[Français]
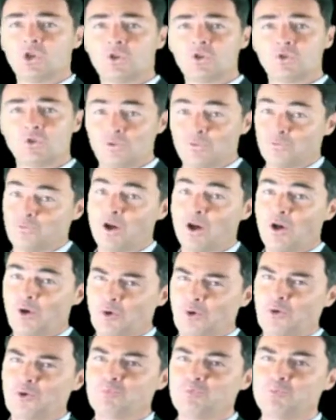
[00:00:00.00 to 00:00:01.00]
qu'une fois
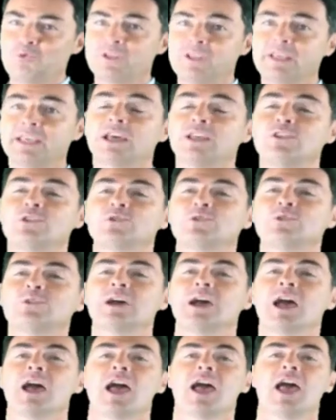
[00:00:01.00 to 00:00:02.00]
repu de
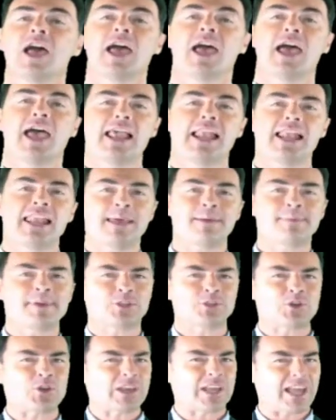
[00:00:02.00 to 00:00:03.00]
cadeaux, elle aime
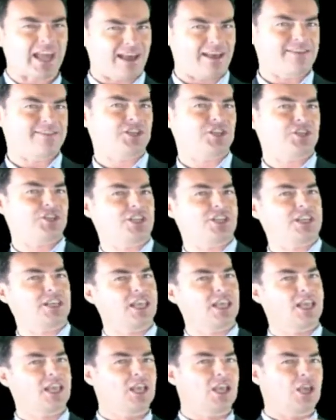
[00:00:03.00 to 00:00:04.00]
être cravachée,
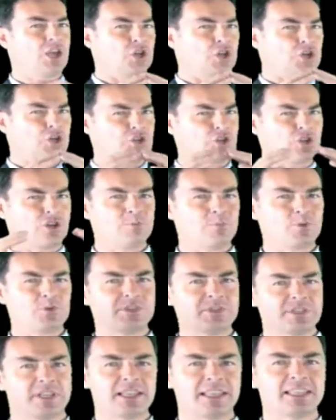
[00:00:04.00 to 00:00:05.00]
jambes au
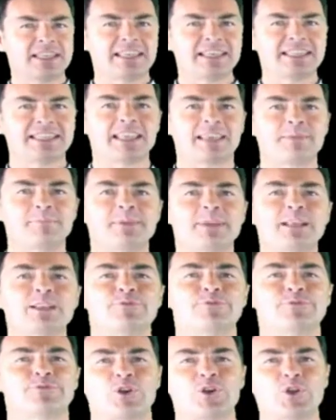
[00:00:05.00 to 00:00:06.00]
zénith et
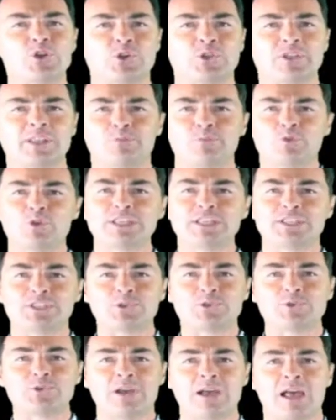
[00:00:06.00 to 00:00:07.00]
mille feuilles en
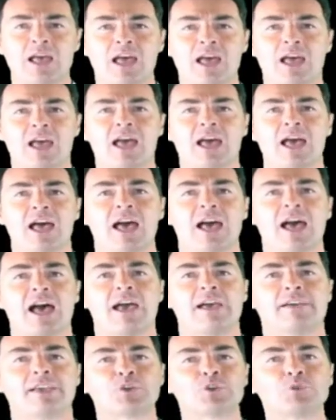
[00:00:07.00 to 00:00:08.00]
ébullition,
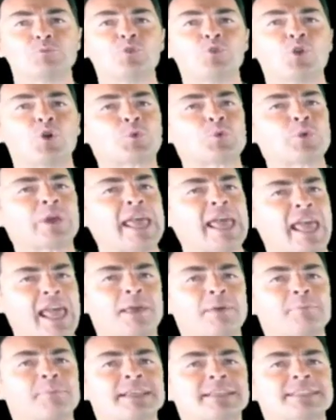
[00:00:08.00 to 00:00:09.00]
avec une boule en cuir
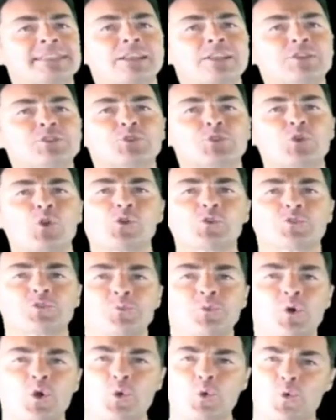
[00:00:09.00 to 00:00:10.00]
Hermès
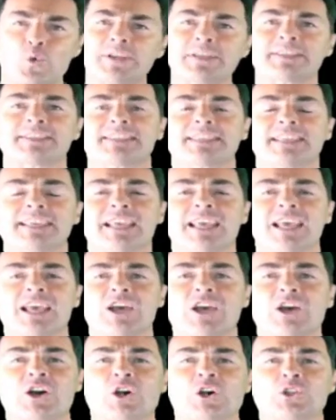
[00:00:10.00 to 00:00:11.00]
délicieusement coincée
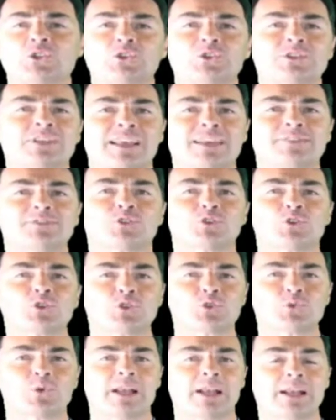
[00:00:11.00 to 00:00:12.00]
entre ses lèvres
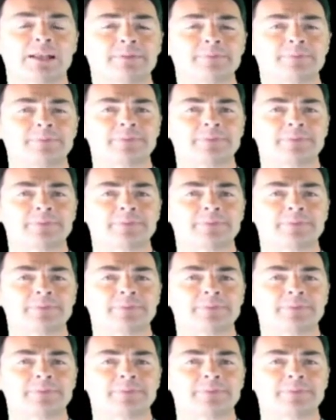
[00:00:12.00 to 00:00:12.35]
sensuelles.